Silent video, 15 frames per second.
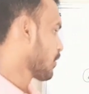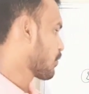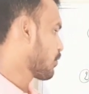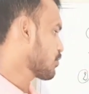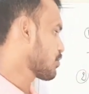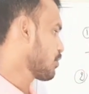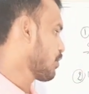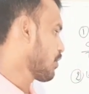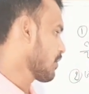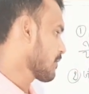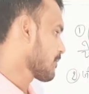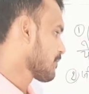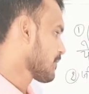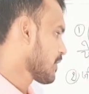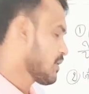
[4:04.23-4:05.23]
कुछ
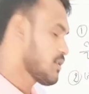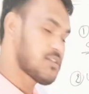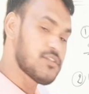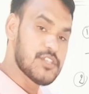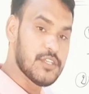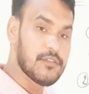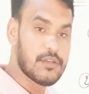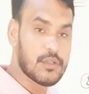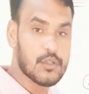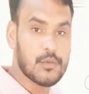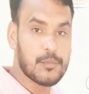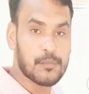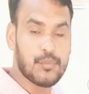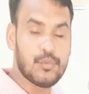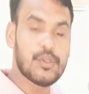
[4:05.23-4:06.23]
लोग इस जीवन को
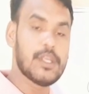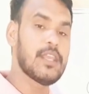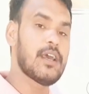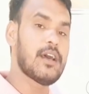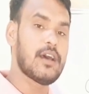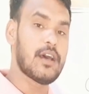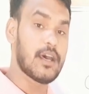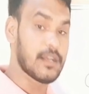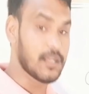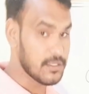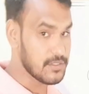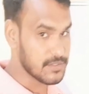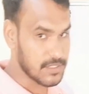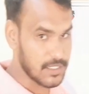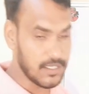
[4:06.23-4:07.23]
पूरे
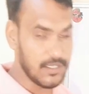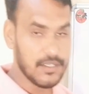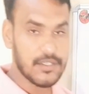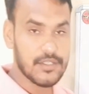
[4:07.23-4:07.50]
आनंद से